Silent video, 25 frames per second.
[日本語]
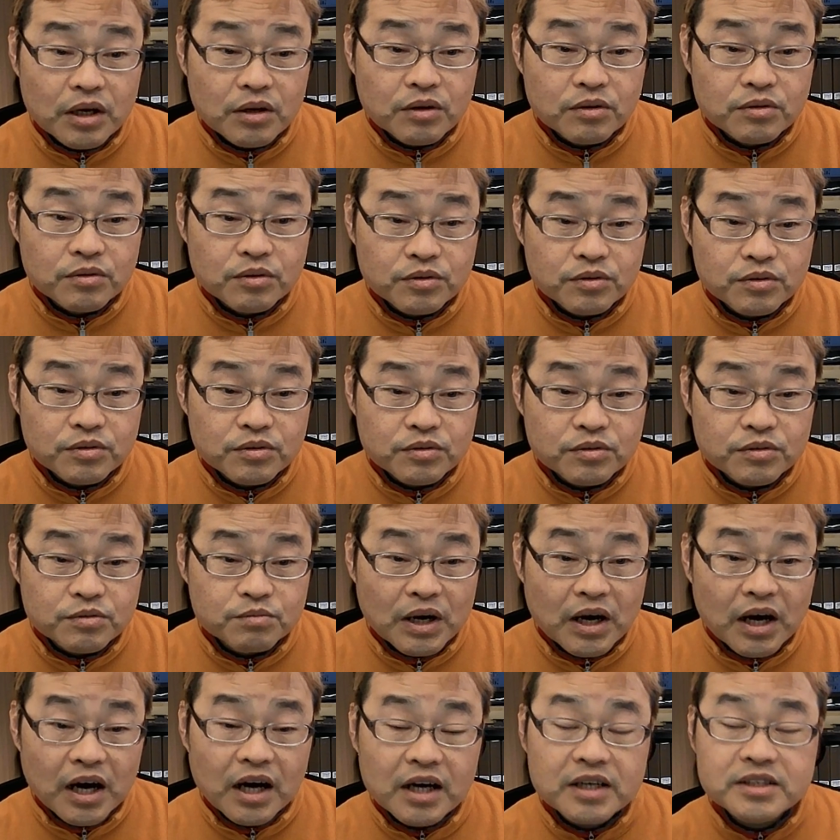るという、ま
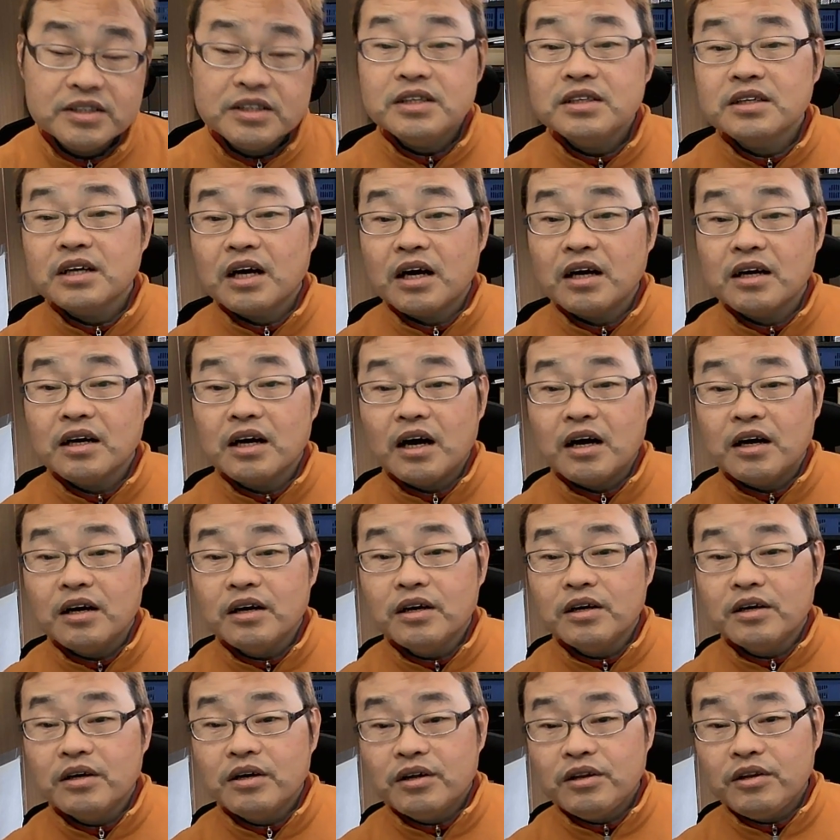あ、安心感が
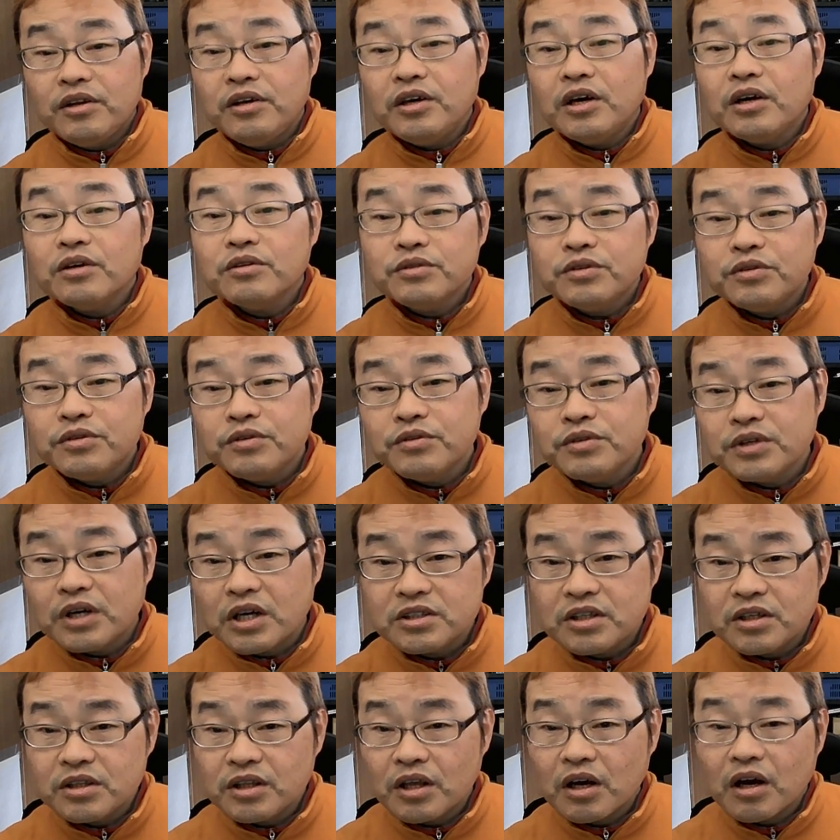
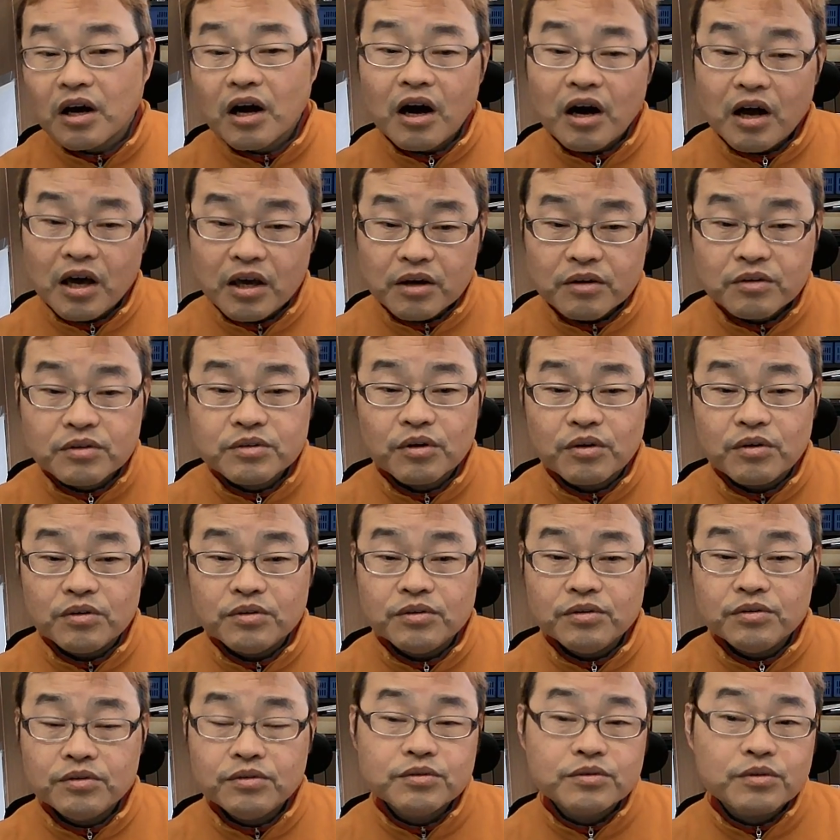298円で買えると
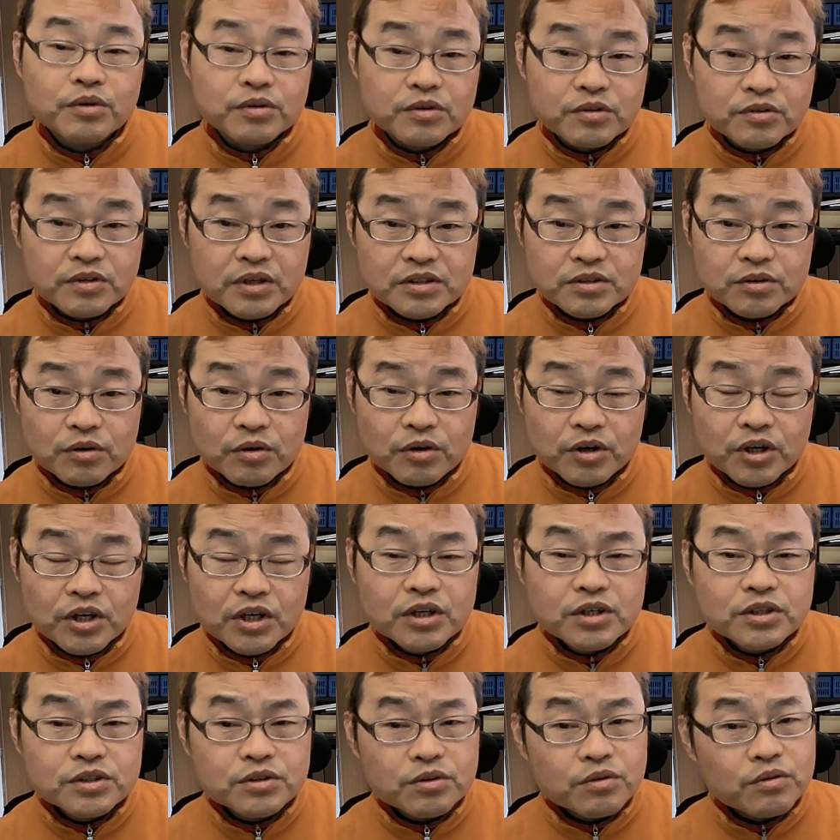いうことですよ。
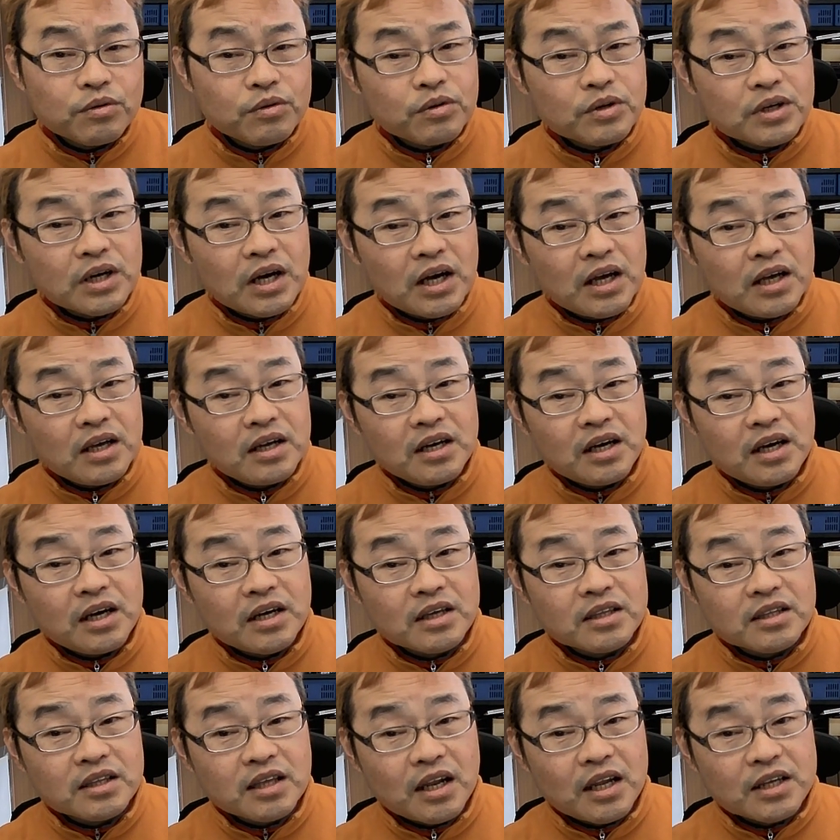そう考え
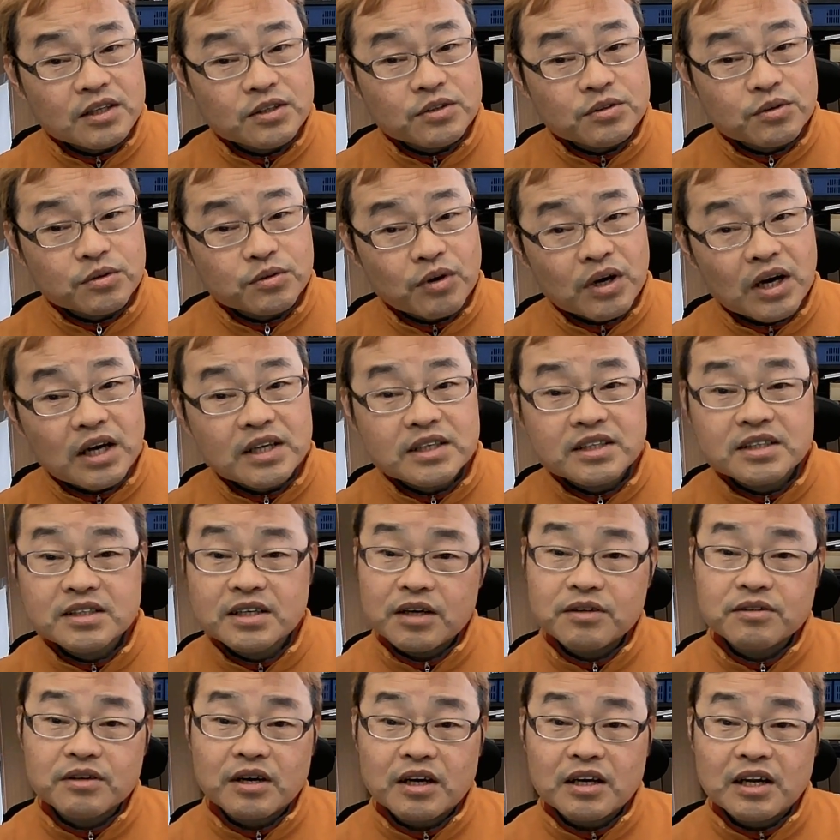たらちょっと価値があ
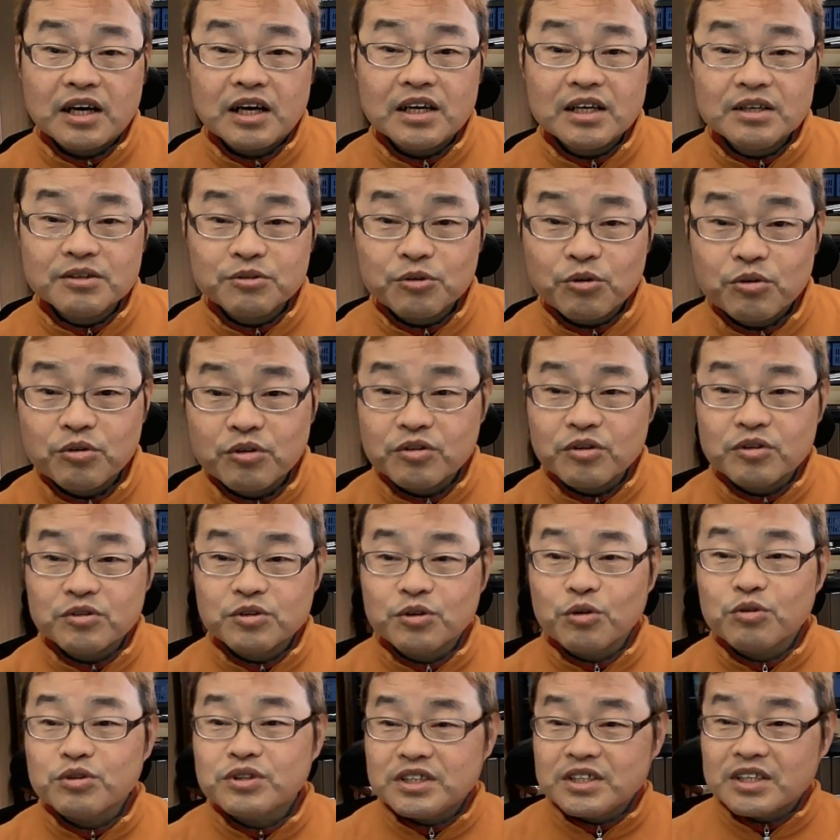るかな。この、
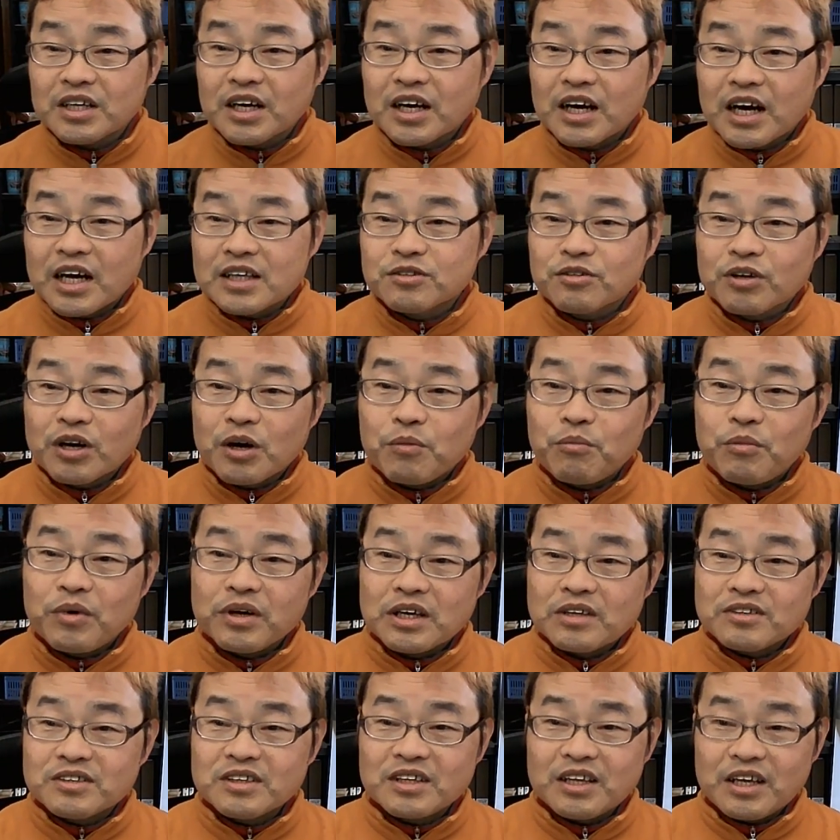どっちが勝つとか負け
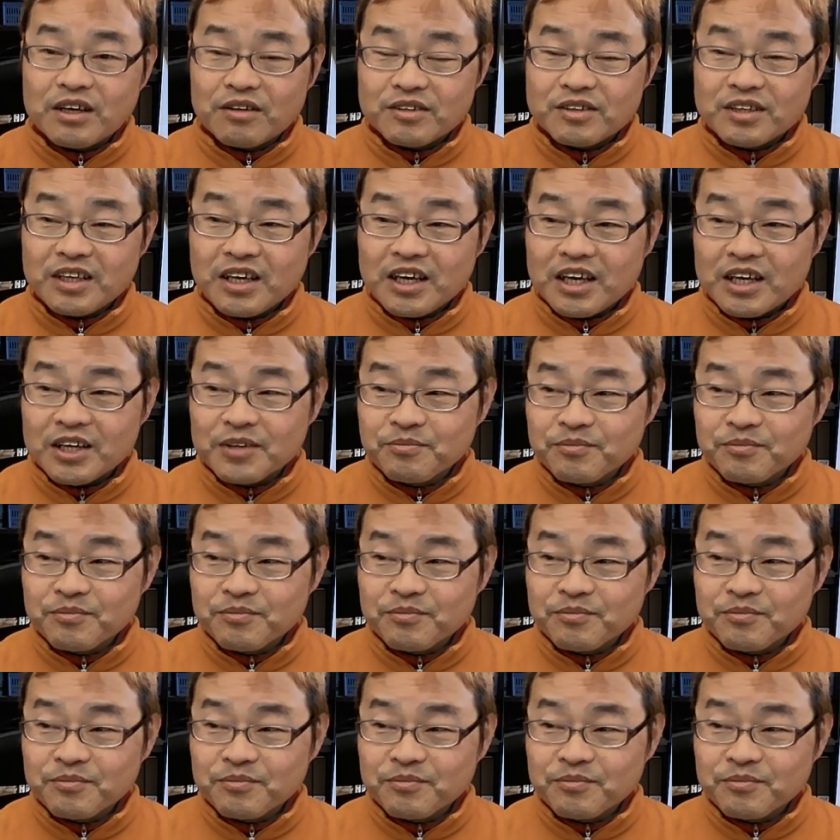るじゃなくて、